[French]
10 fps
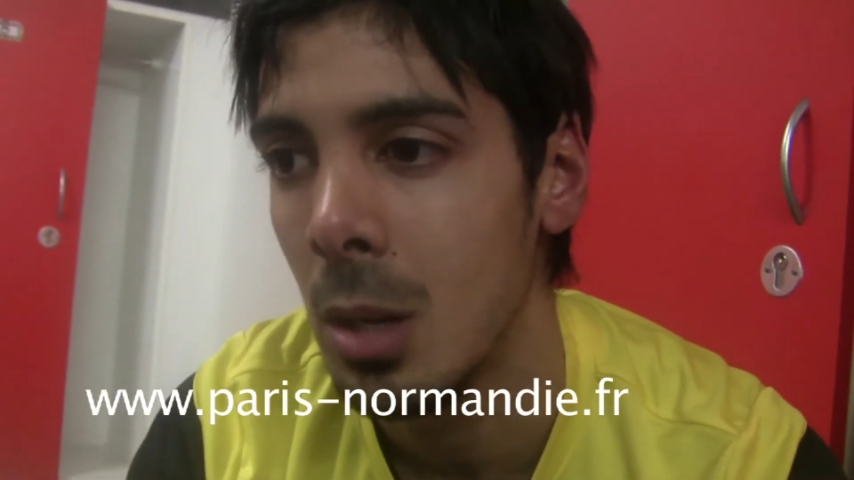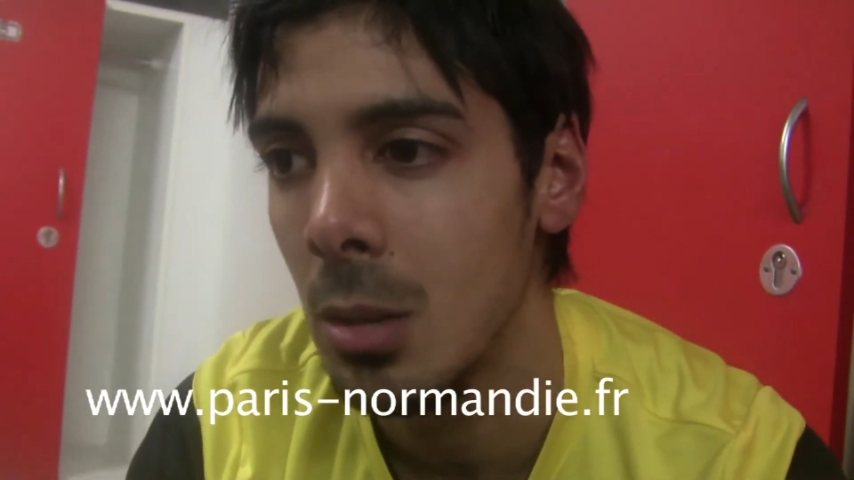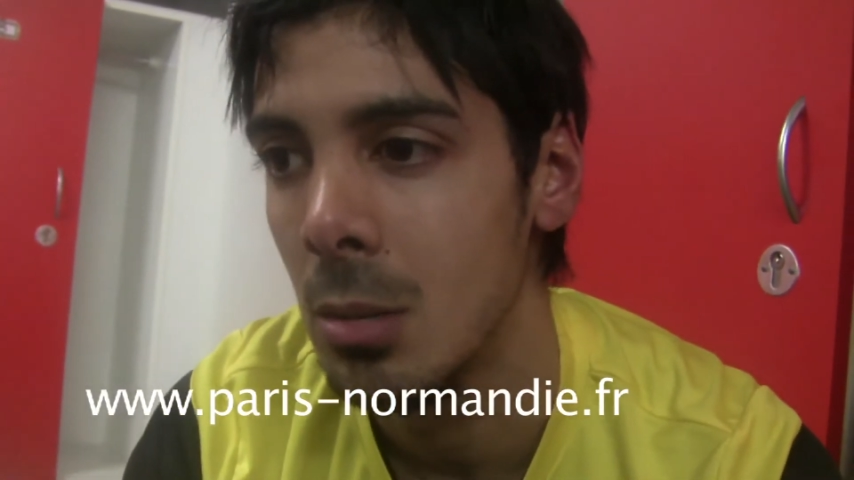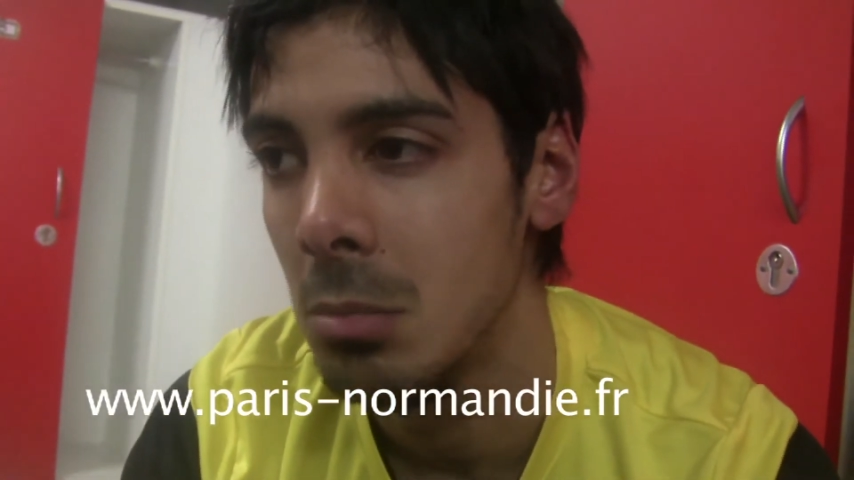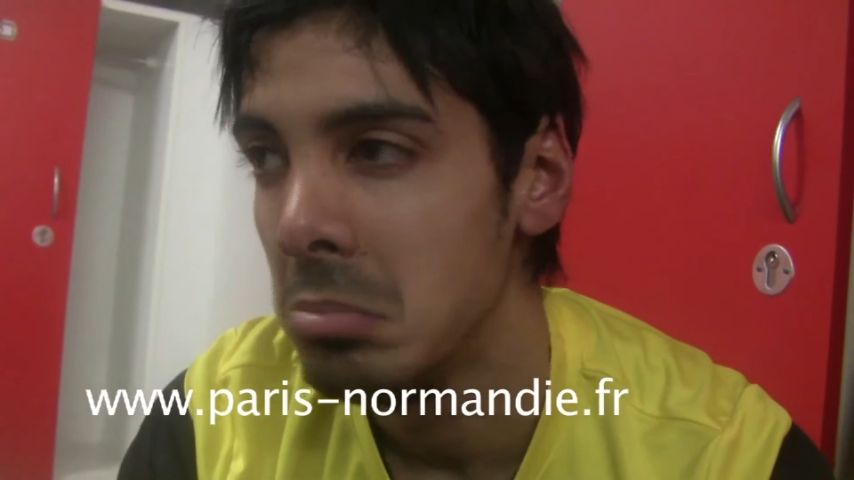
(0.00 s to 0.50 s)

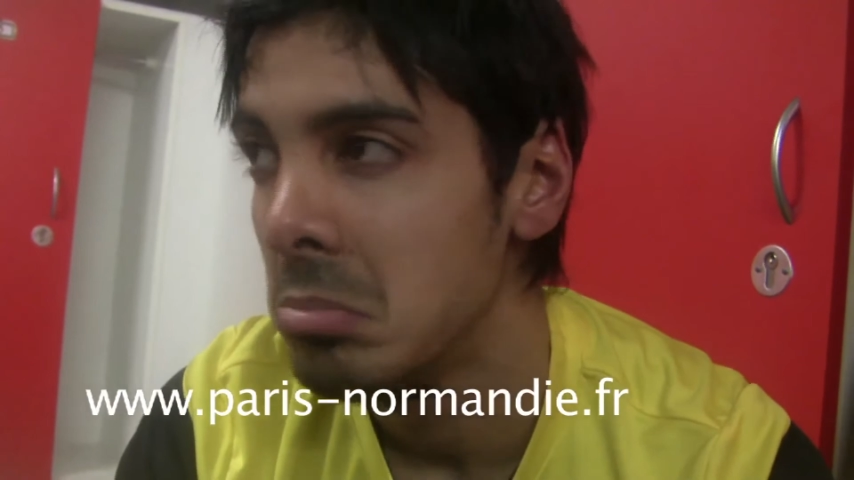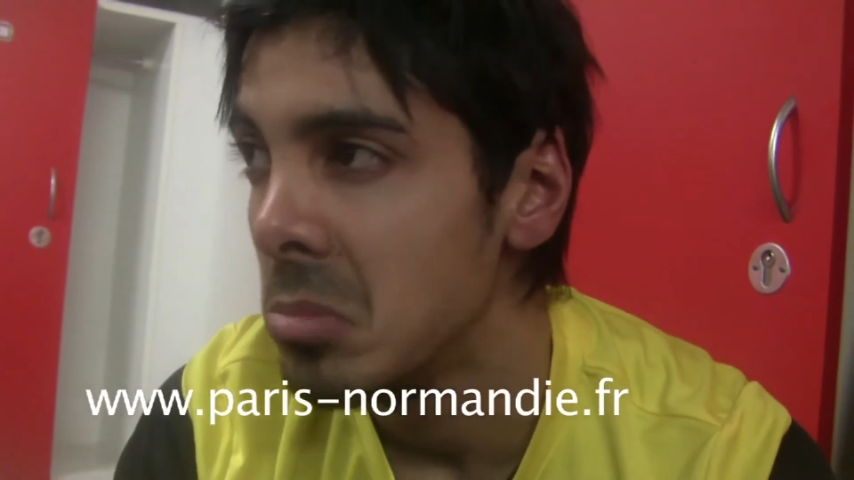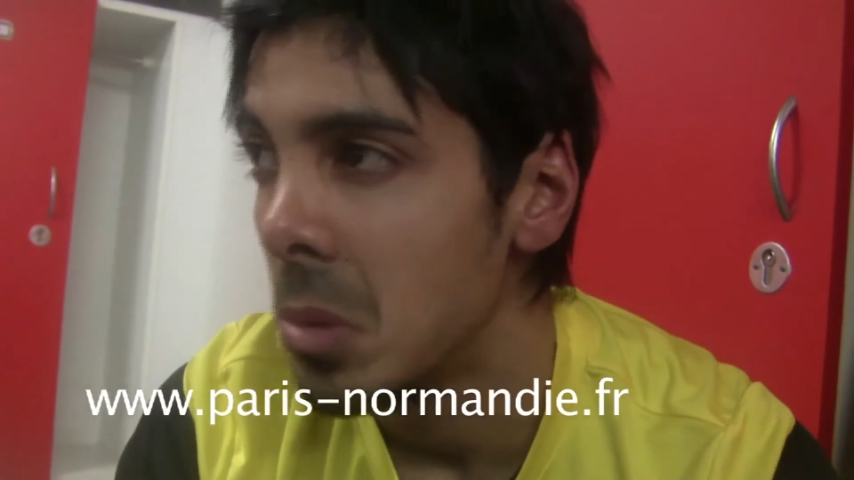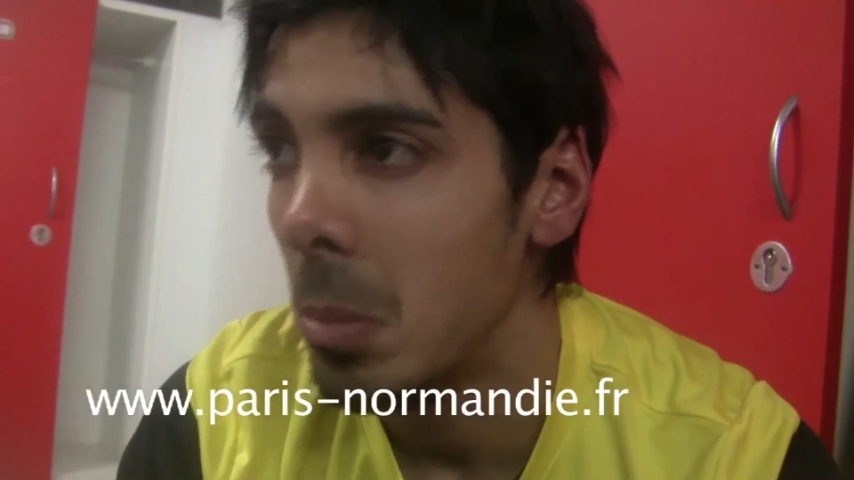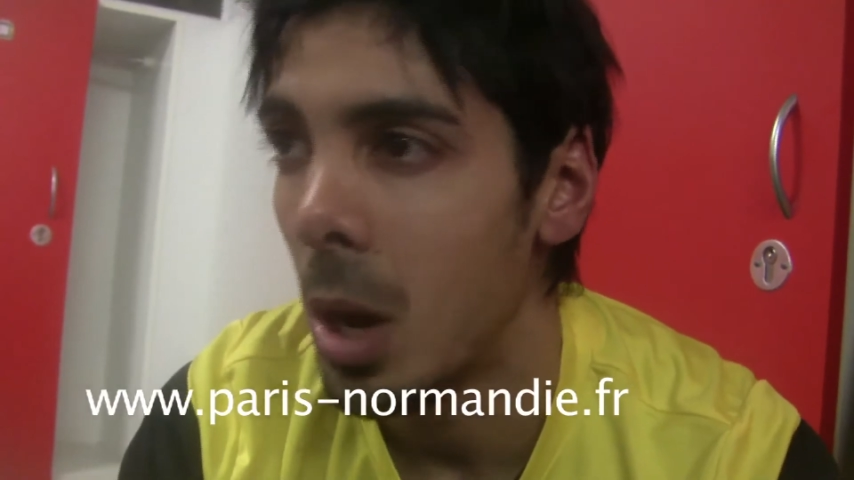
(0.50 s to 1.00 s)
euh,
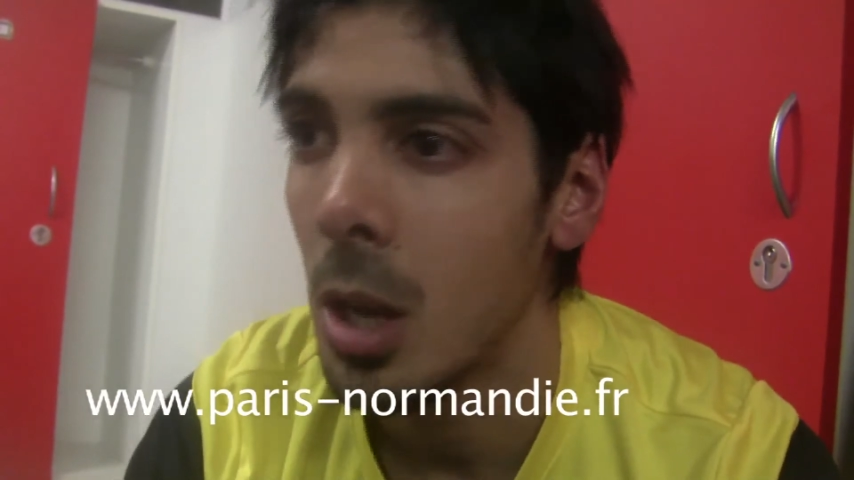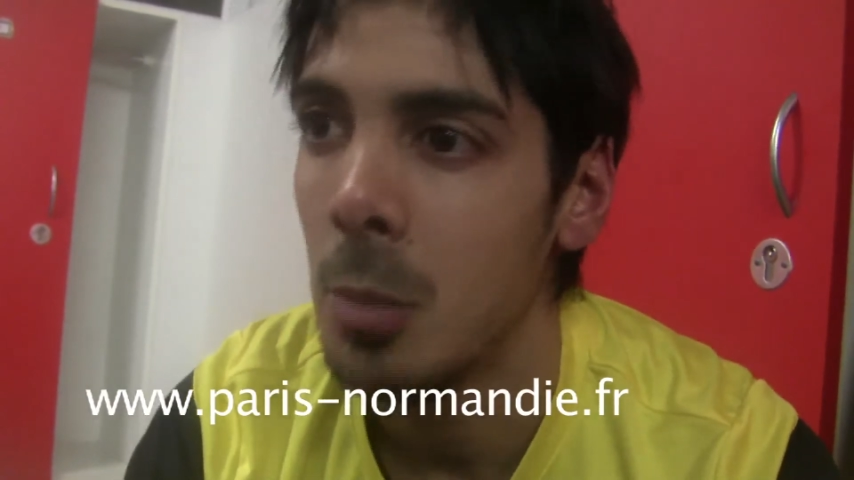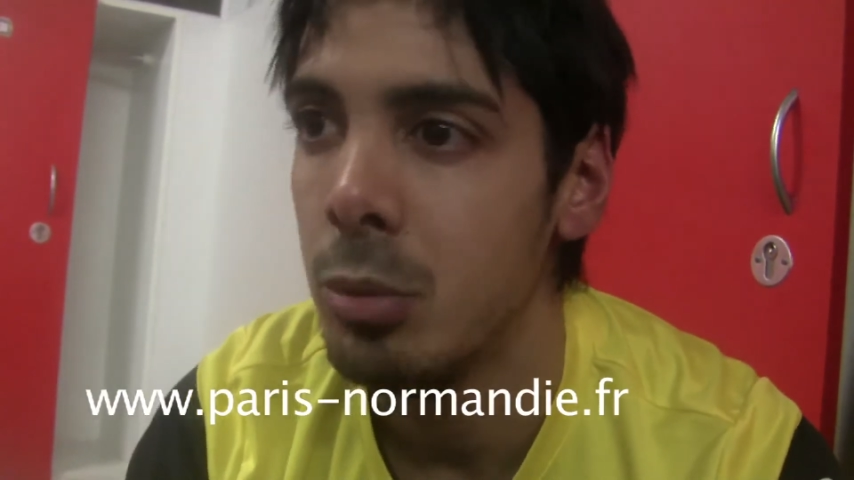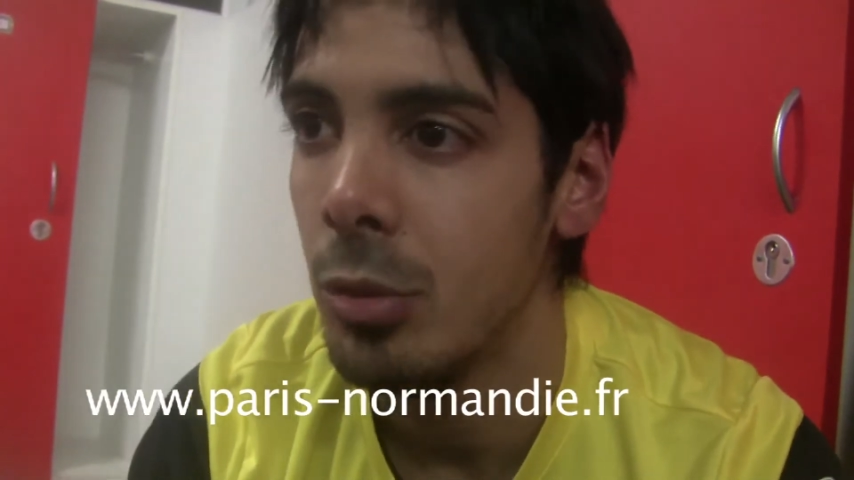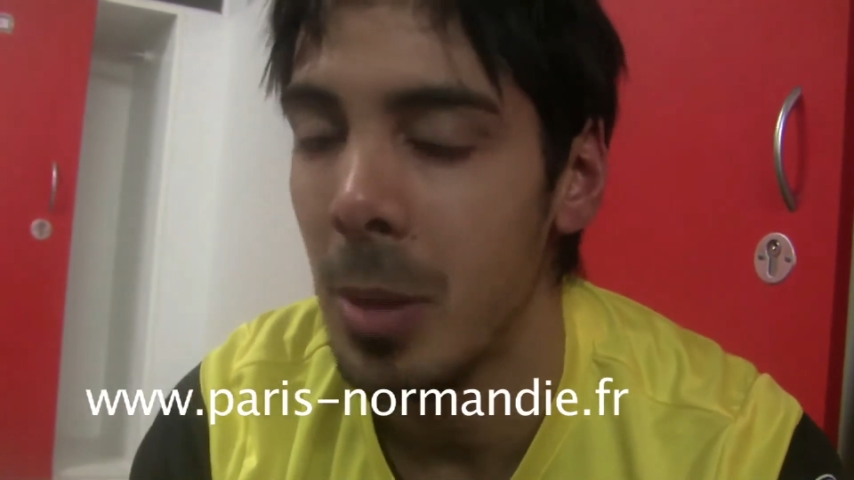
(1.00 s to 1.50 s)
bah,
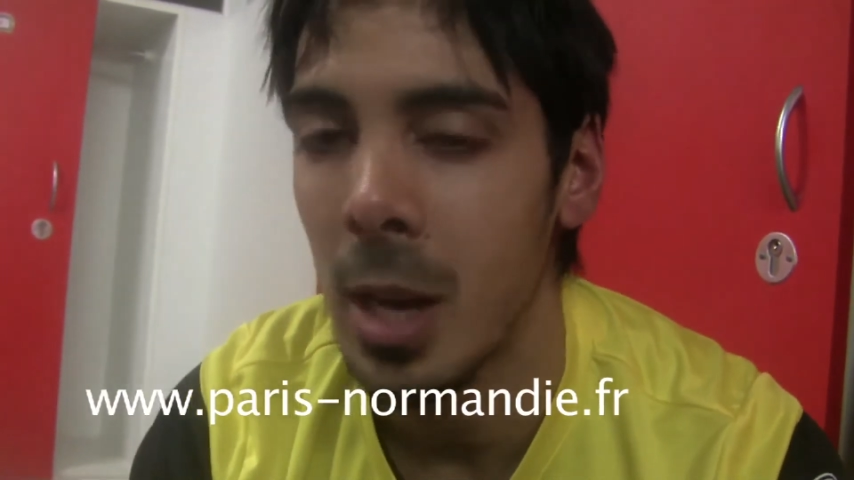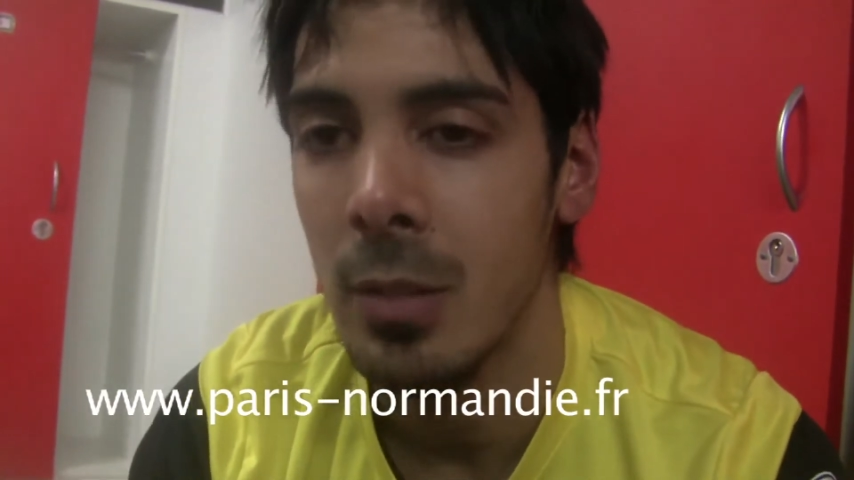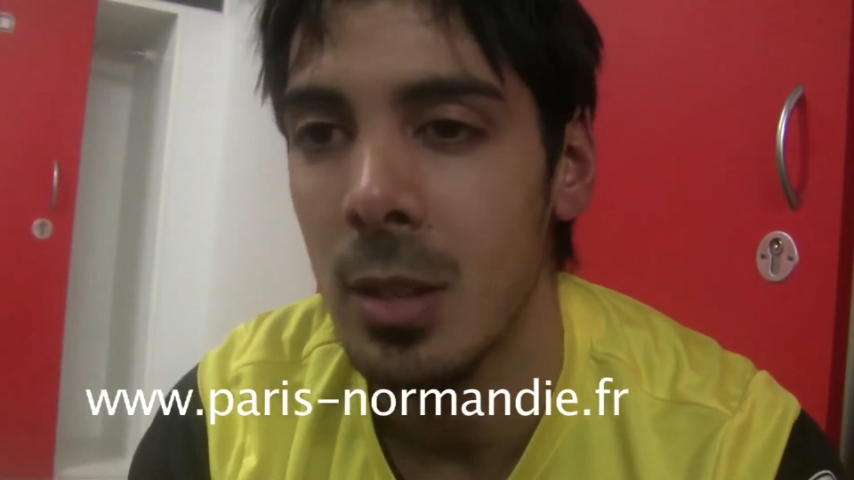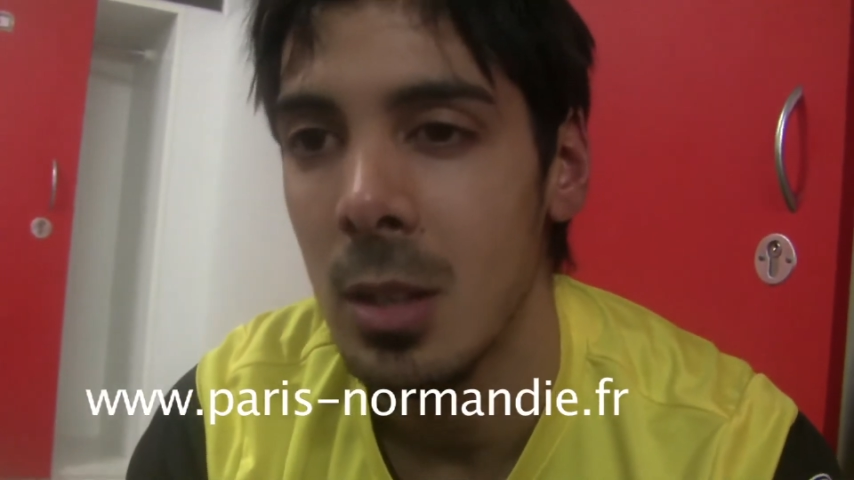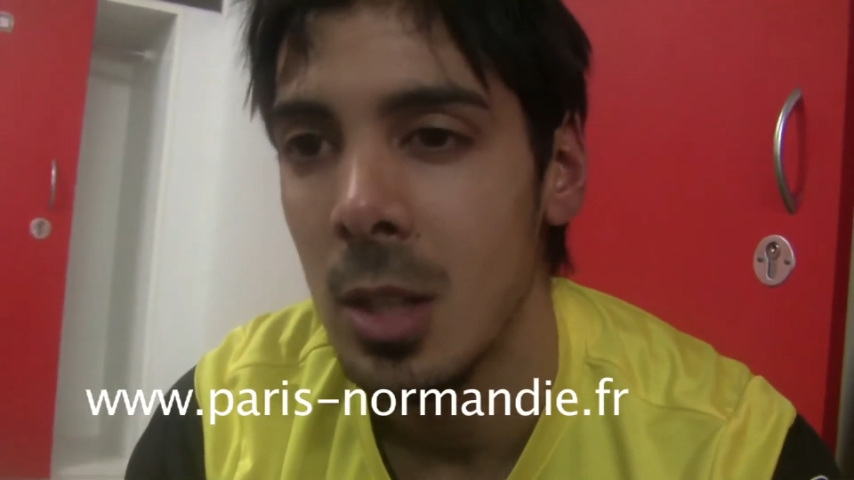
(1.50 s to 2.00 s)
rien ne pouvait
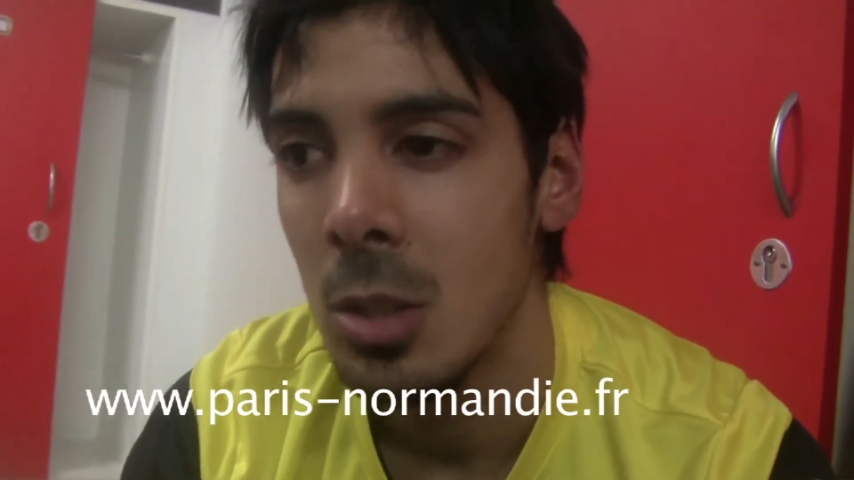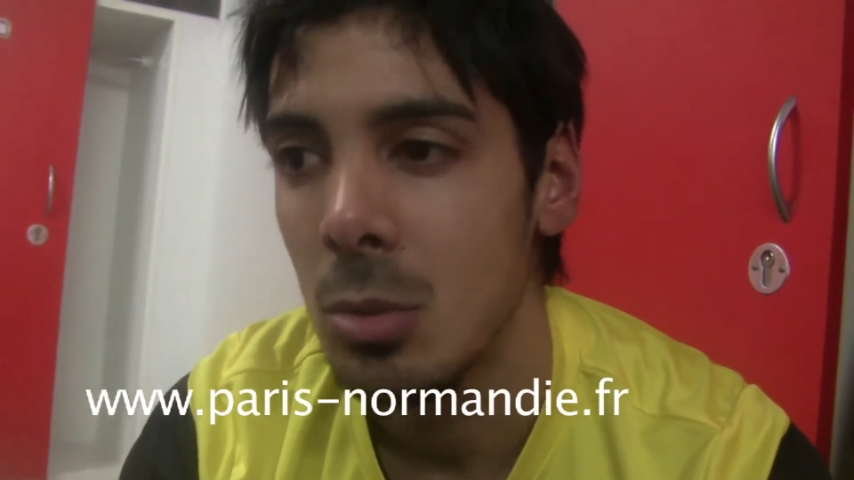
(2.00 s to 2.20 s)
m'arriver.